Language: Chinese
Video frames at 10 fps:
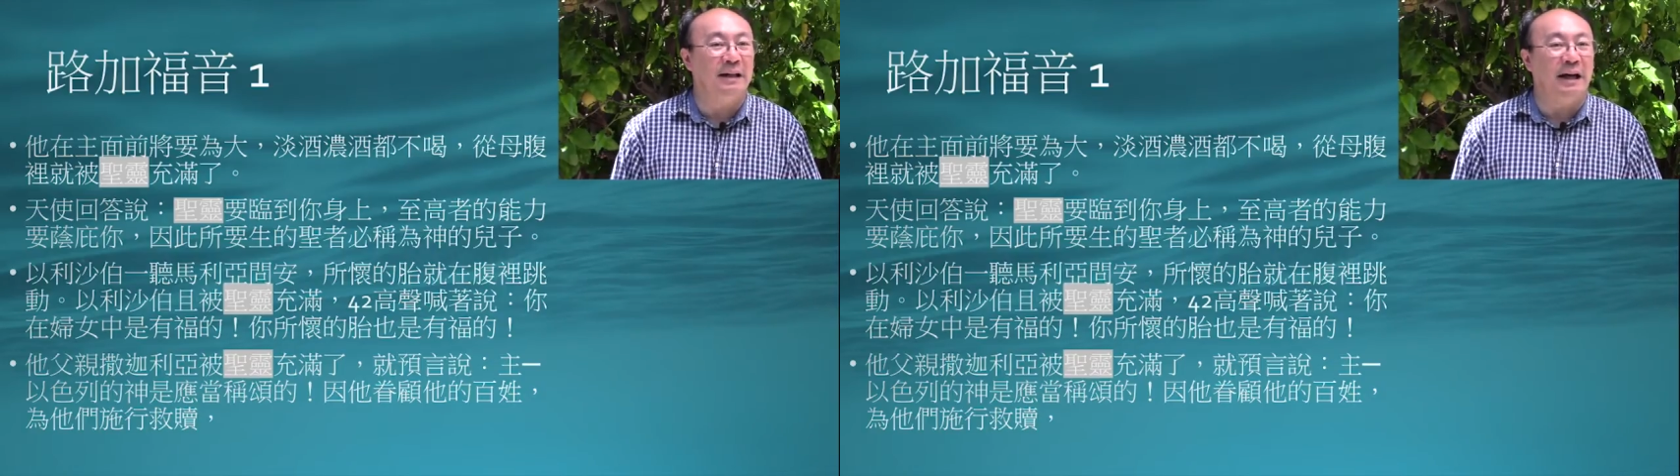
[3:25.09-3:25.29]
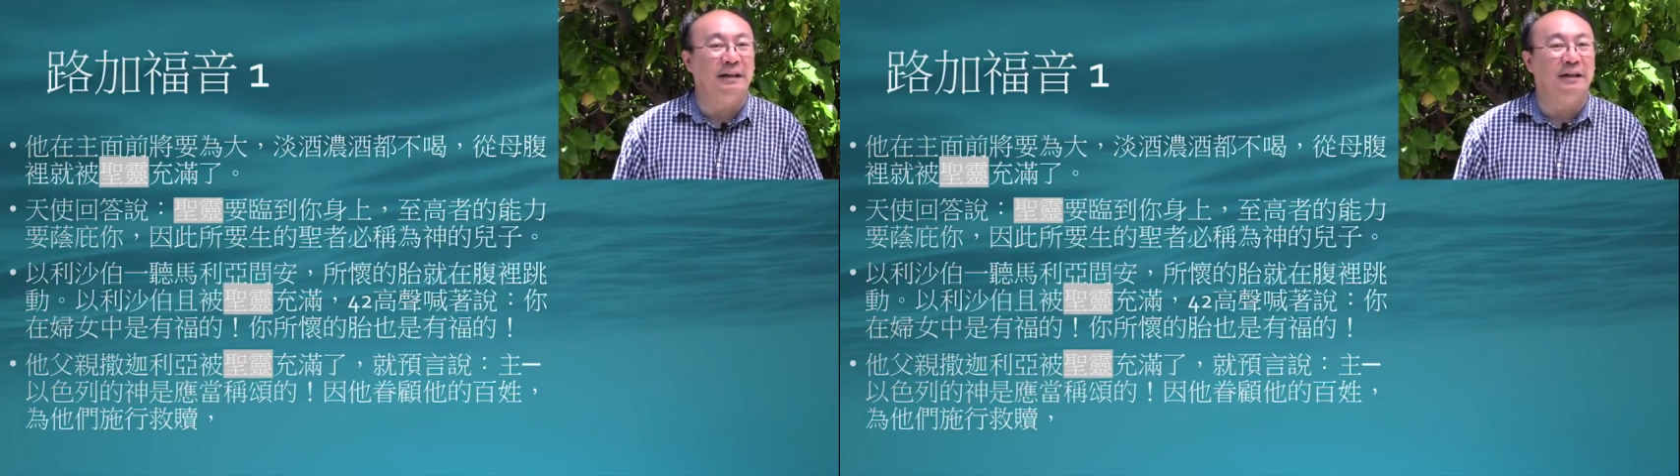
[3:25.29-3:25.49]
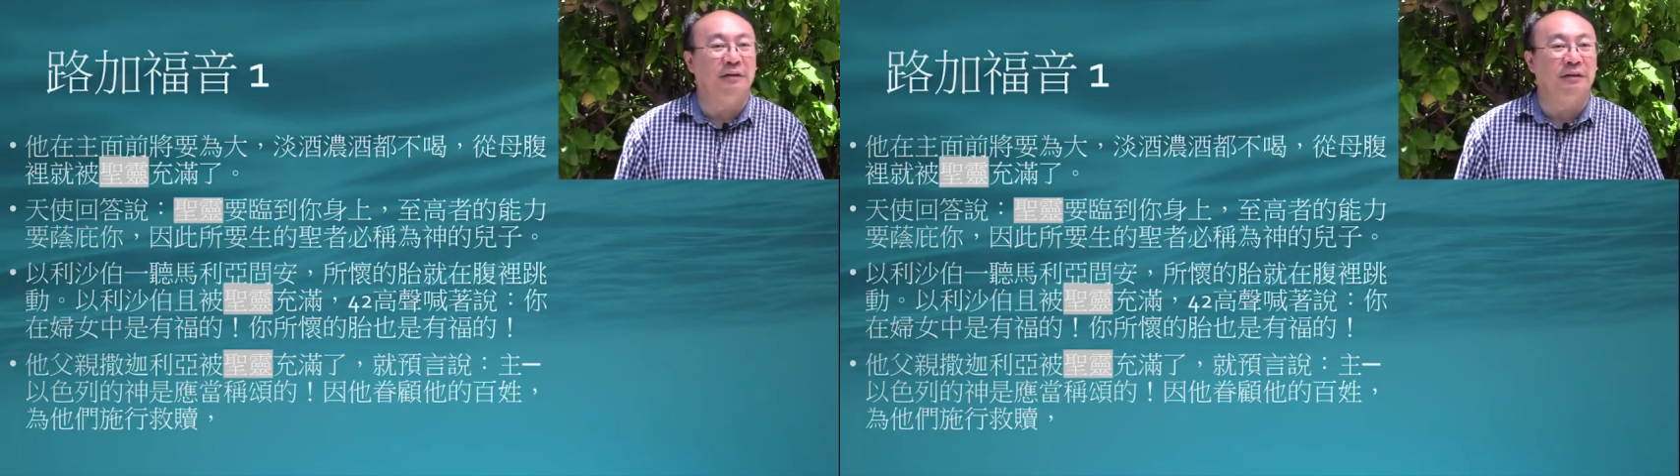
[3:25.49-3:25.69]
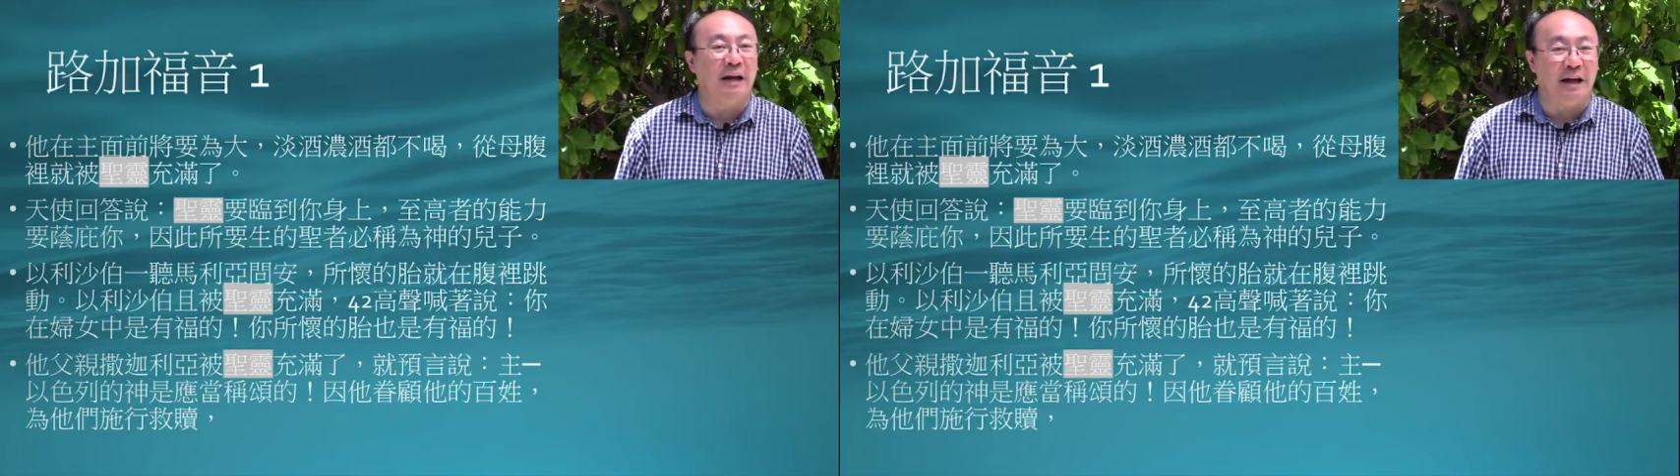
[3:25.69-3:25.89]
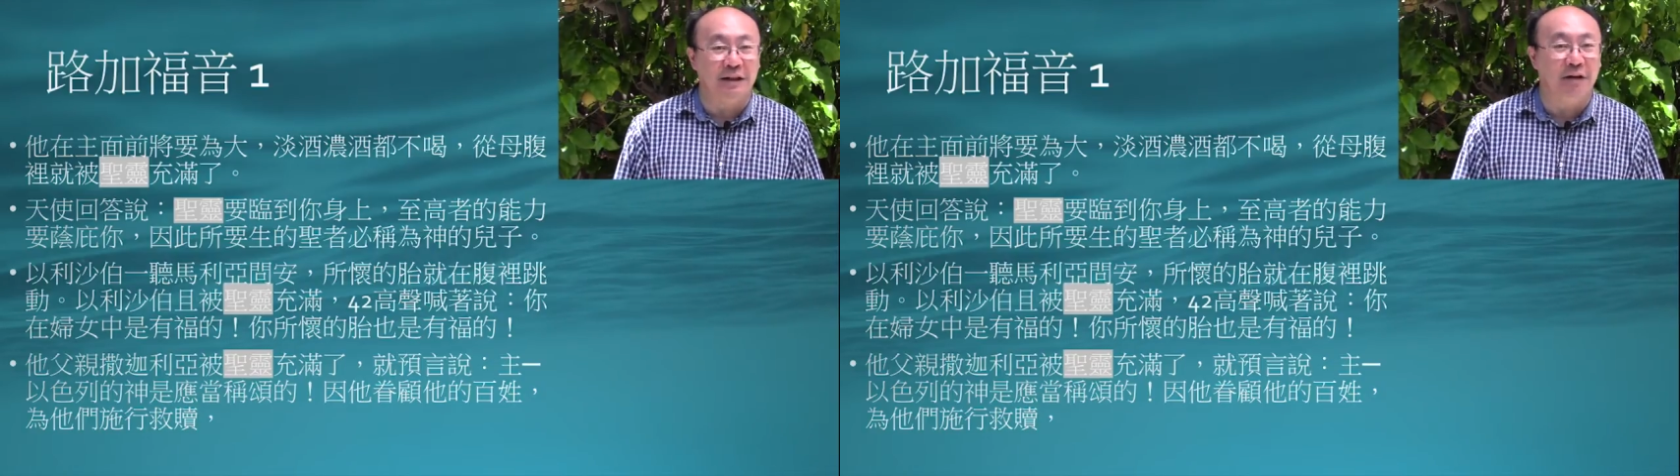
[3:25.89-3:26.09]
来到
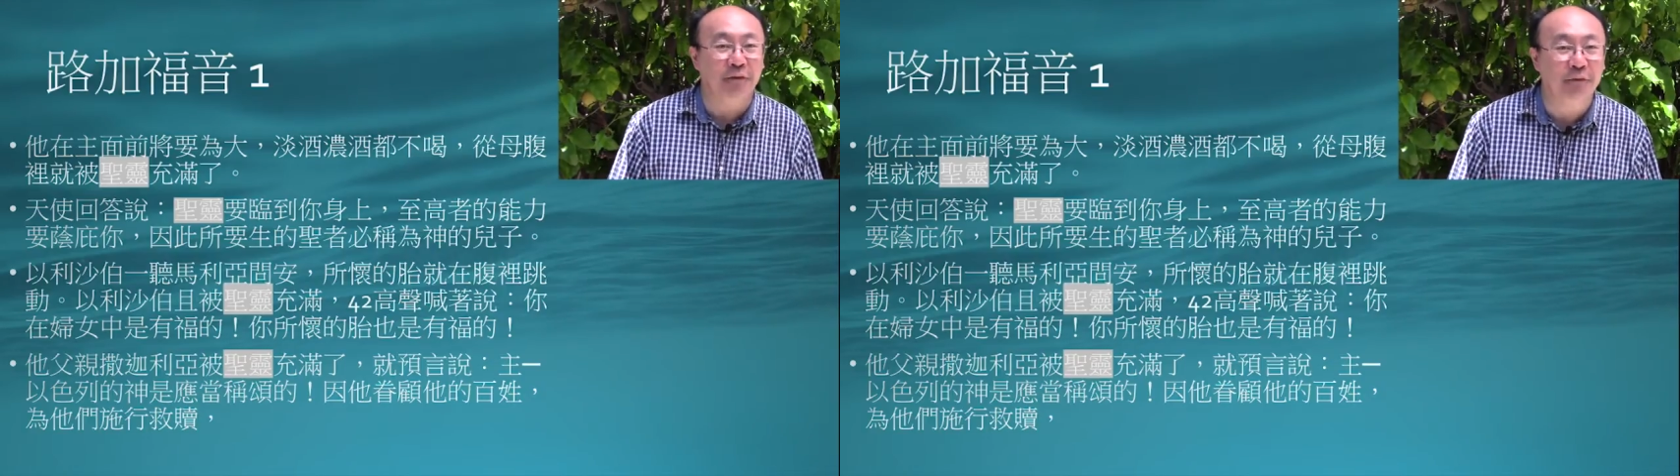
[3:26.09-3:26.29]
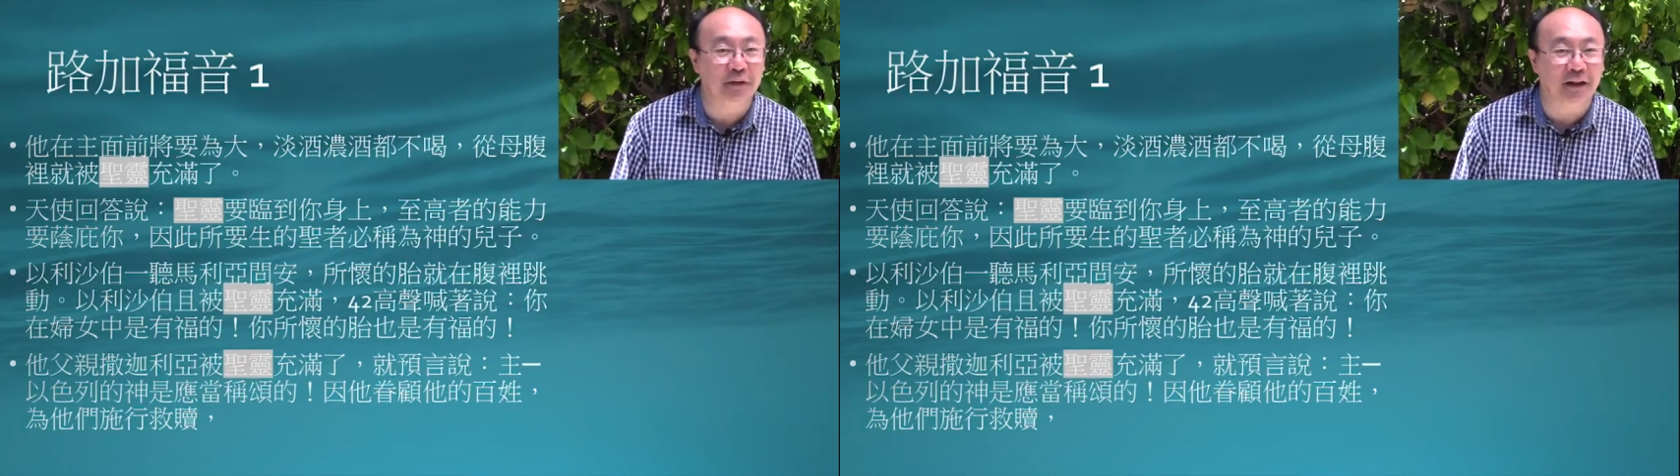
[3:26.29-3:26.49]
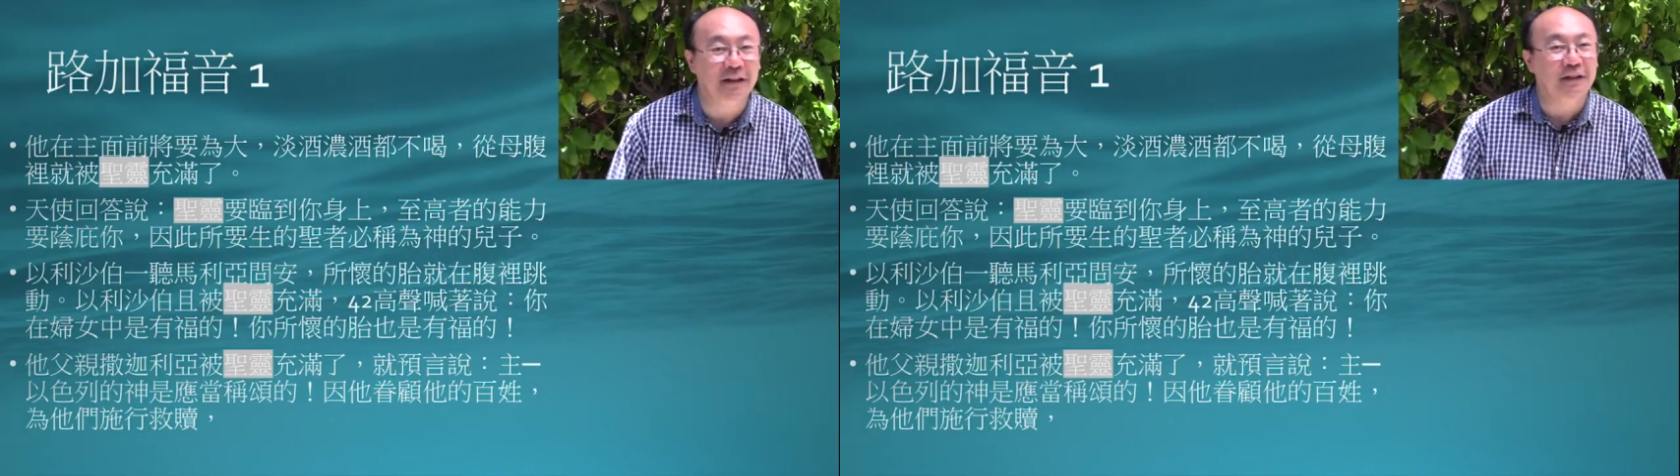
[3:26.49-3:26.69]
打招呼了，